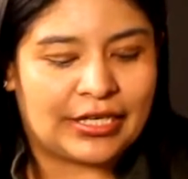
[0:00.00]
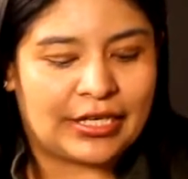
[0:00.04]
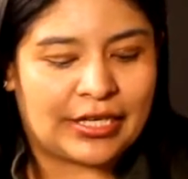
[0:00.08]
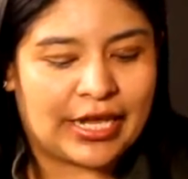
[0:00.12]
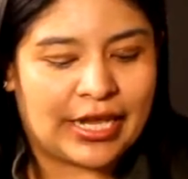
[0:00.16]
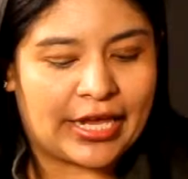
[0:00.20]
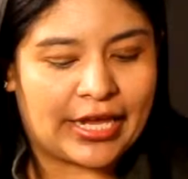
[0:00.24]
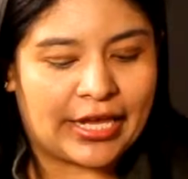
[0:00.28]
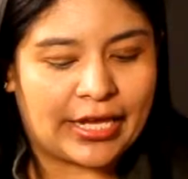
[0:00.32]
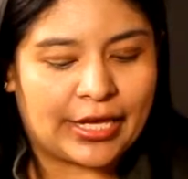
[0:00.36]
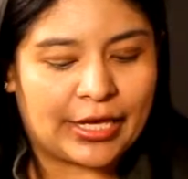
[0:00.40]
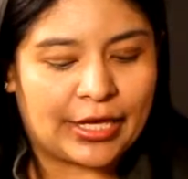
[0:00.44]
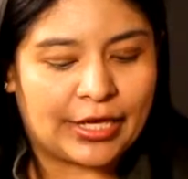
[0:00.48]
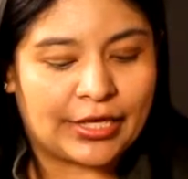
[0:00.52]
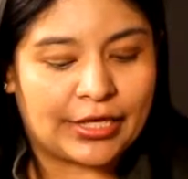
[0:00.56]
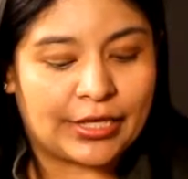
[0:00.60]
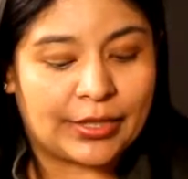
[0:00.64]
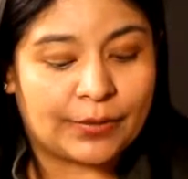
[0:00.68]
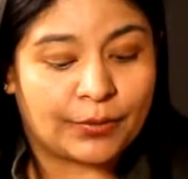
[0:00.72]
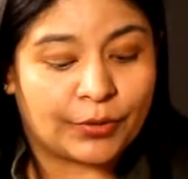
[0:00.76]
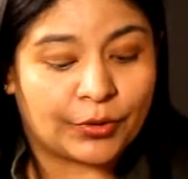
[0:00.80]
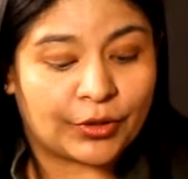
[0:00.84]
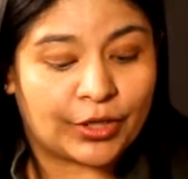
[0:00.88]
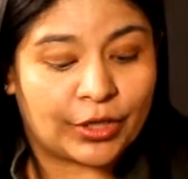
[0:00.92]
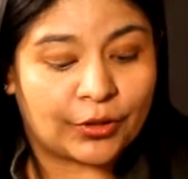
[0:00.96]
Eh, y
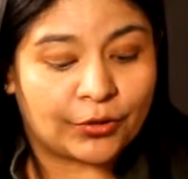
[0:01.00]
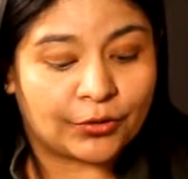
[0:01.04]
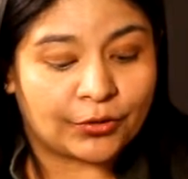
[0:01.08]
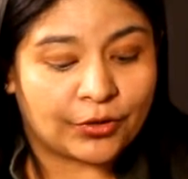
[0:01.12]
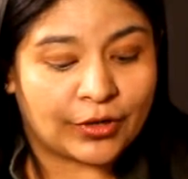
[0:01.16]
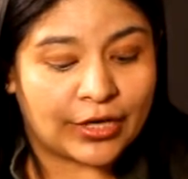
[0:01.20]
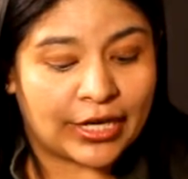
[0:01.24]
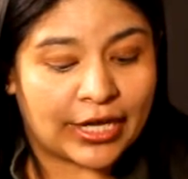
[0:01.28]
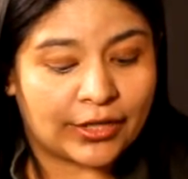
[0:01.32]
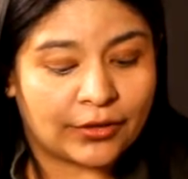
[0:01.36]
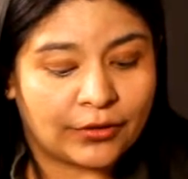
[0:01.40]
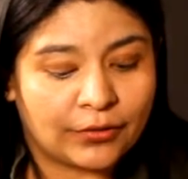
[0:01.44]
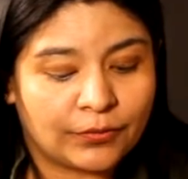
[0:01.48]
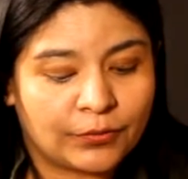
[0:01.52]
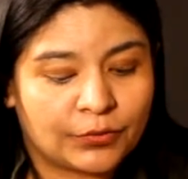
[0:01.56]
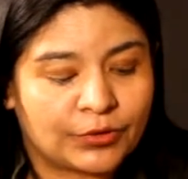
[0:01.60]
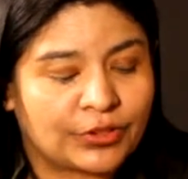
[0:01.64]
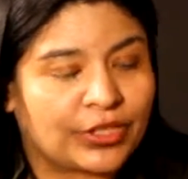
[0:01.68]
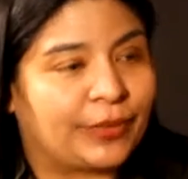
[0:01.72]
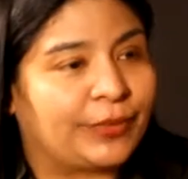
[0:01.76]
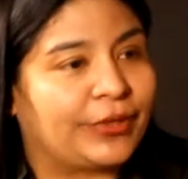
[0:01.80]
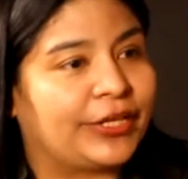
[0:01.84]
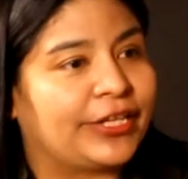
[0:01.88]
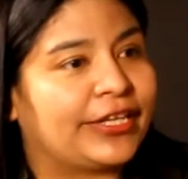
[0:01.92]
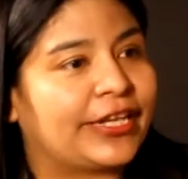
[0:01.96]
por el otro lado,
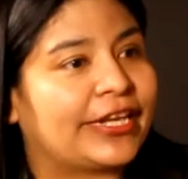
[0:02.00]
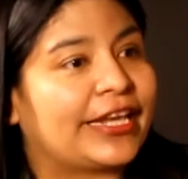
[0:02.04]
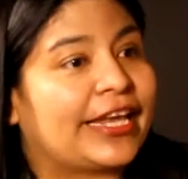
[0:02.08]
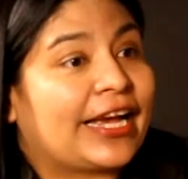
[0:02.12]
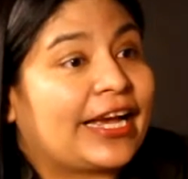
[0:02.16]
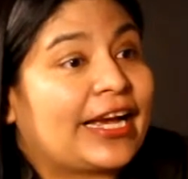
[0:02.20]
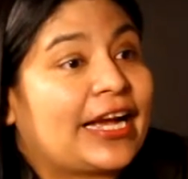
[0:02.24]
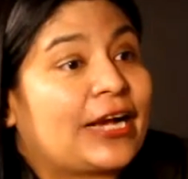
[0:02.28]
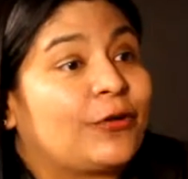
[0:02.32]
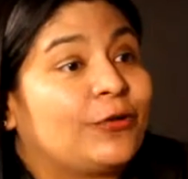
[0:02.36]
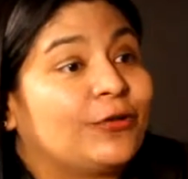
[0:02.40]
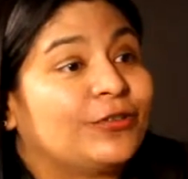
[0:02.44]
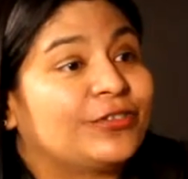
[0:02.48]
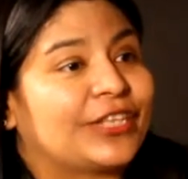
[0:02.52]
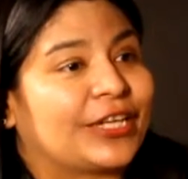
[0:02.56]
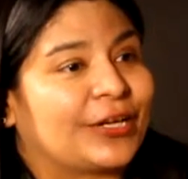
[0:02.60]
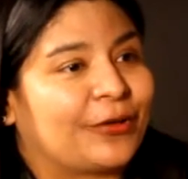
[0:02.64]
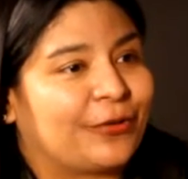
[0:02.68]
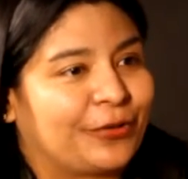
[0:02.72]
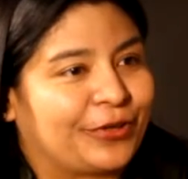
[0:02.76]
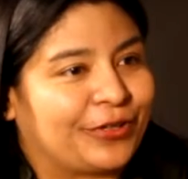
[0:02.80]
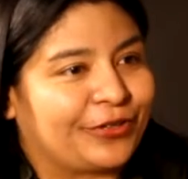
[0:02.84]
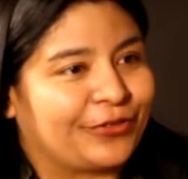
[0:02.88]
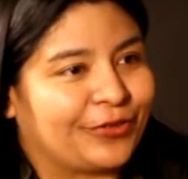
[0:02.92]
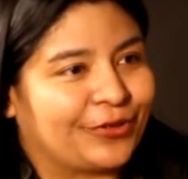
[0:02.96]
buscamos gente que haga cosas
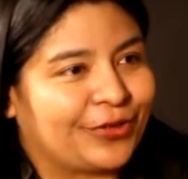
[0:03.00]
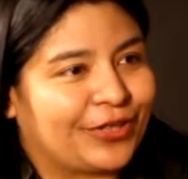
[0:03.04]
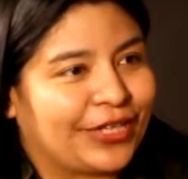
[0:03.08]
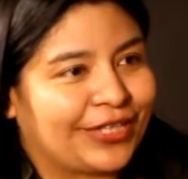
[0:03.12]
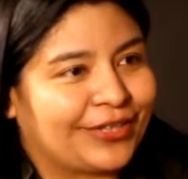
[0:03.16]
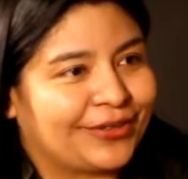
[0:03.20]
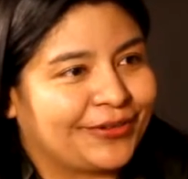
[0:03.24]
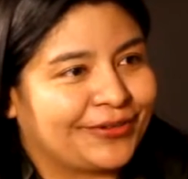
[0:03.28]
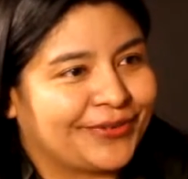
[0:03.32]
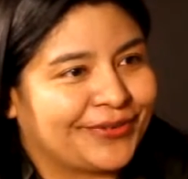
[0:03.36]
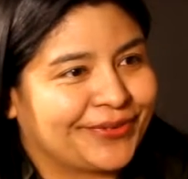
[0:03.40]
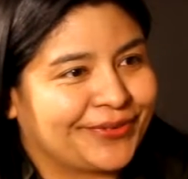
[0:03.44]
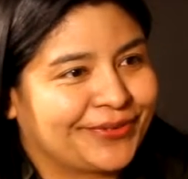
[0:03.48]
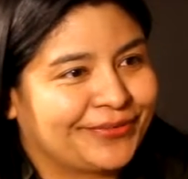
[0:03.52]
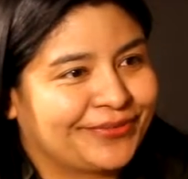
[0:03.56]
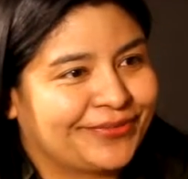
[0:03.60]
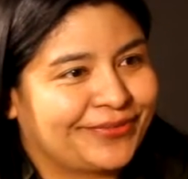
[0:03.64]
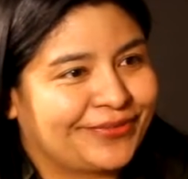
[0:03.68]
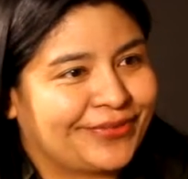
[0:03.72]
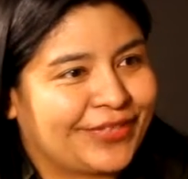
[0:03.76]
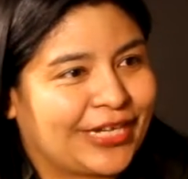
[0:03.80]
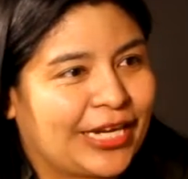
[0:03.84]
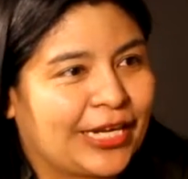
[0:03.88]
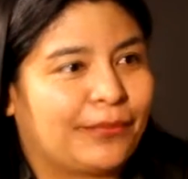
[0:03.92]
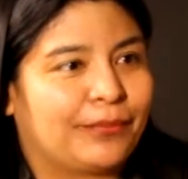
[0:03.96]
con nuestros datos,
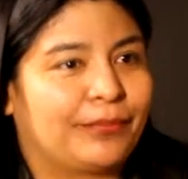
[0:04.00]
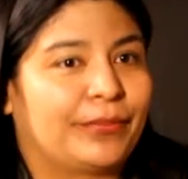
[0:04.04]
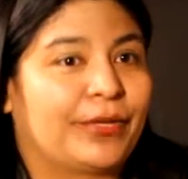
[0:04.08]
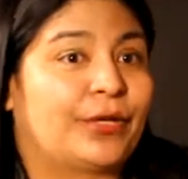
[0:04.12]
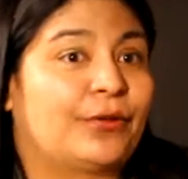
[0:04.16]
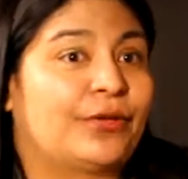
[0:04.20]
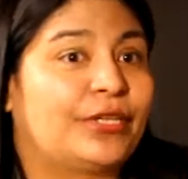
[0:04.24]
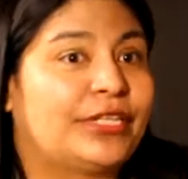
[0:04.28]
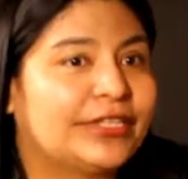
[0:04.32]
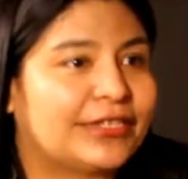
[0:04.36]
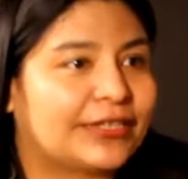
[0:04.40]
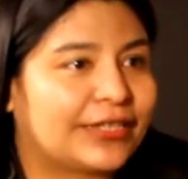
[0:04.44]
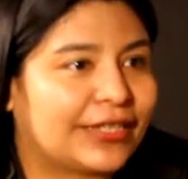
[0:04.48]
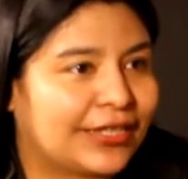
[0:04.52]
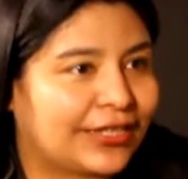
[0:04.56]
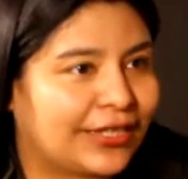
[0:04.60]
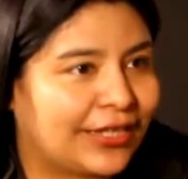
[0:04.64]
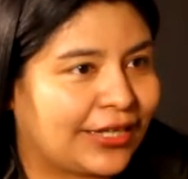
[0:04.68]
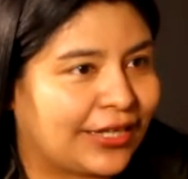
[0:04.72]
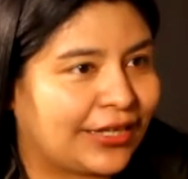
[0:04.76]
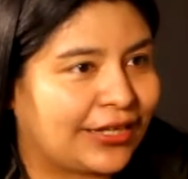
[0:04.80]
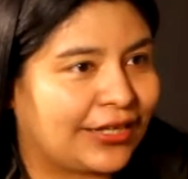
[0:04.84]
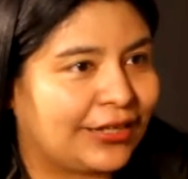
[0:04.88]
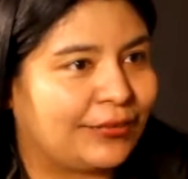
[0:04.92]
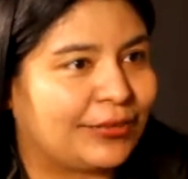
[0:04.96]
periodistas que
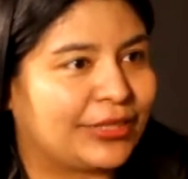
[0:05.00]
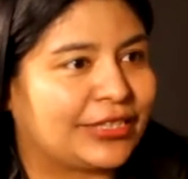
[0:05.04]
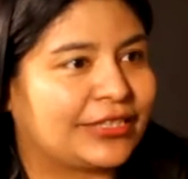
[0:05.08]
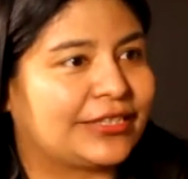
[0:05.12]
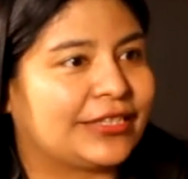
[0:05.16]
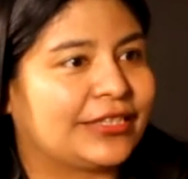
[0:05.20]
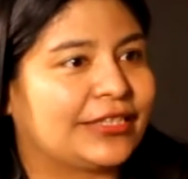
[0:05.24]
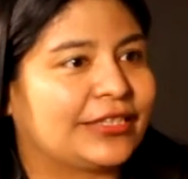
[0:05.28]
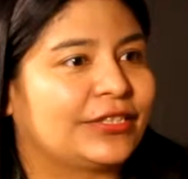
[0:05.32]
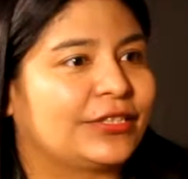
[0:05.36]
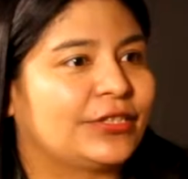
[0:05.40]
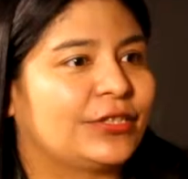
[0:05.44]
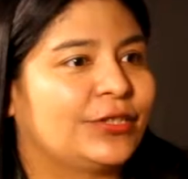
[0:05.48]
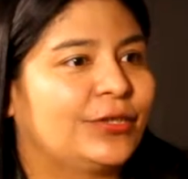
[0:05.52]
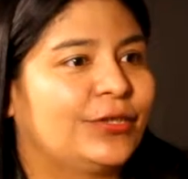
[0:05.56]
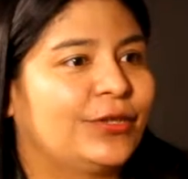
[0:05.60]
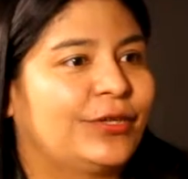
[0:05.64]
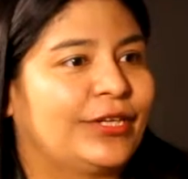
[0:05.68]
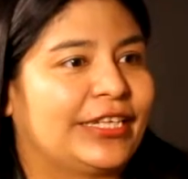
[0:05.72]
hagan investigación,